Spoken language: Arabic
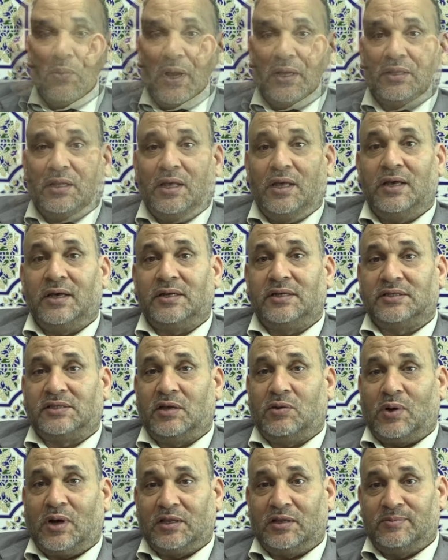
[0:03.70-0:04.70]
واحد الحارس
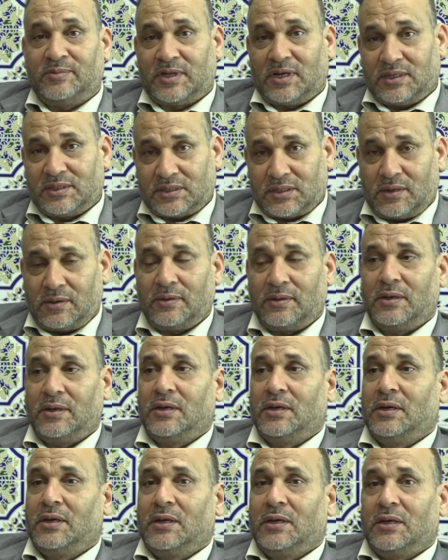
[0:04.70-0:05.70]
ديال واحد المدرسه
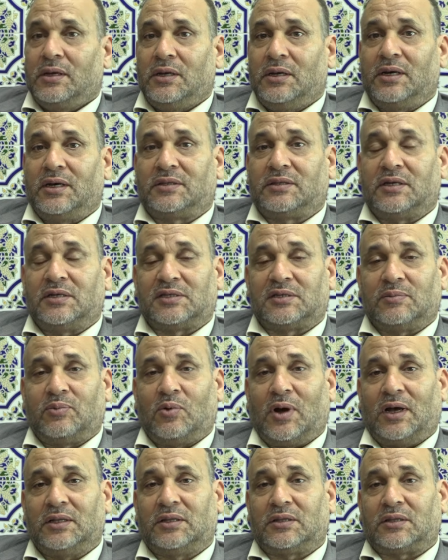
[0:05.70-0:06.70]
اللي اغتصب
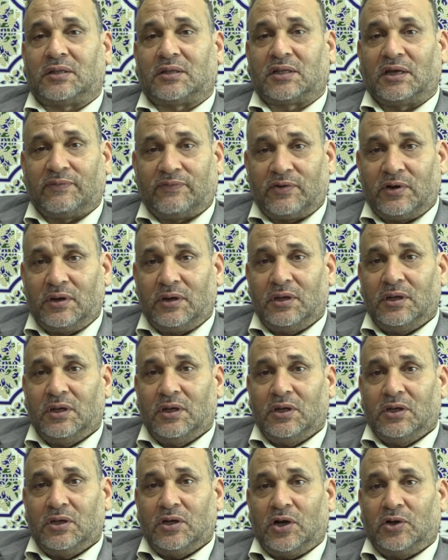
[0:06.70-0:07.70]
واحد الطفل
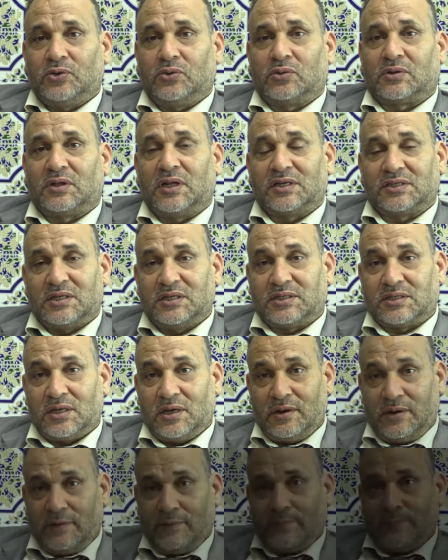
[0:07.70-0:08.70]
عنده 12
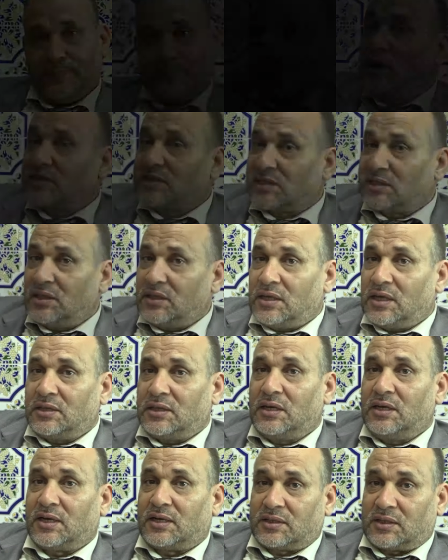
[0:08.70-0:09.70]
سنه وهذا السيد هذا
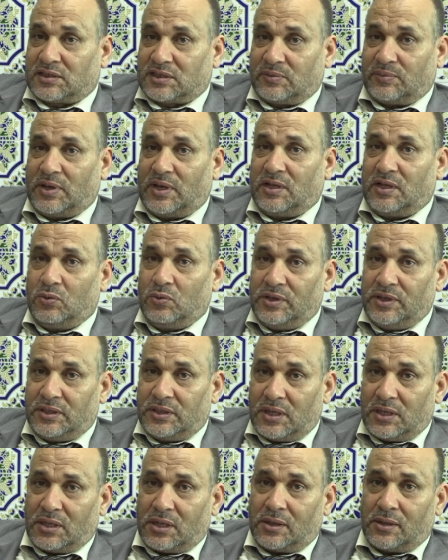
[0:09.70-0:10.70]
اللي اغتصب هذا
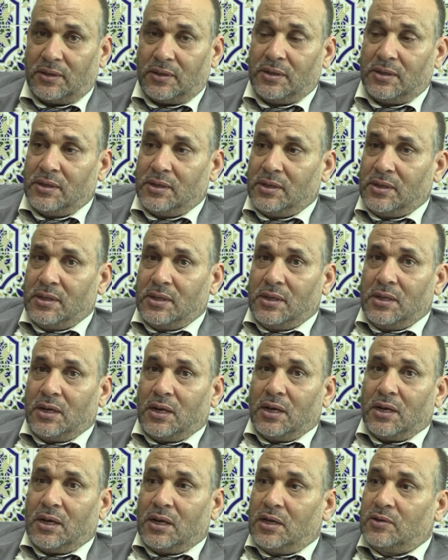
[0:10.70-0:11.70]
الوليد هذا
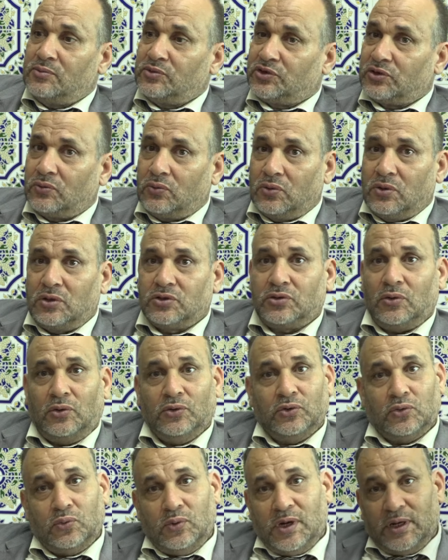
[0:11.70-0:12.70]
راه مجوج
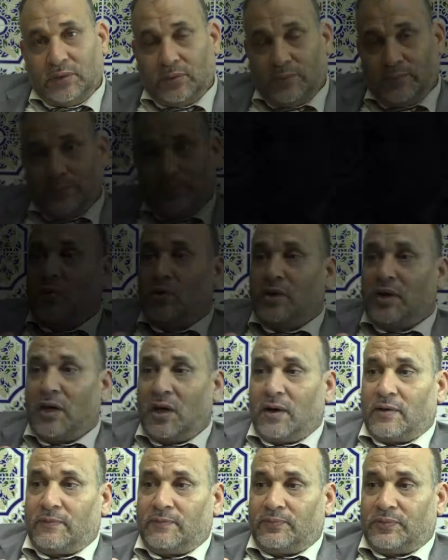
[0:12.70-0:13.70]
وعنده ولاد
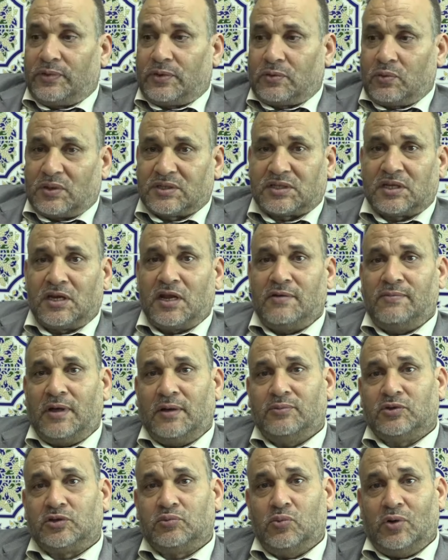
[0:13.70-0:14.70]
كنا تواصلنا
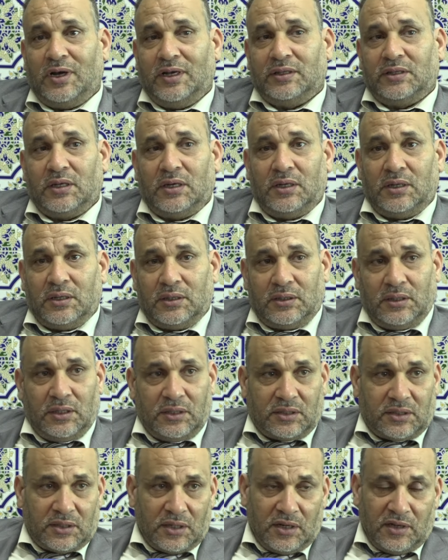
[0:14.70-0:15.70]
مع مجموعه ديال ديال
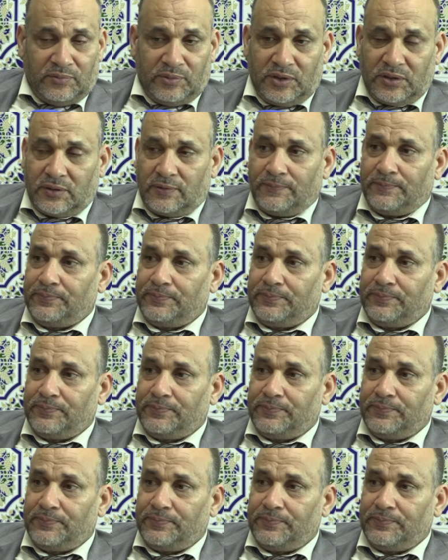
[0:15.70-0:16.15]
التلاميذ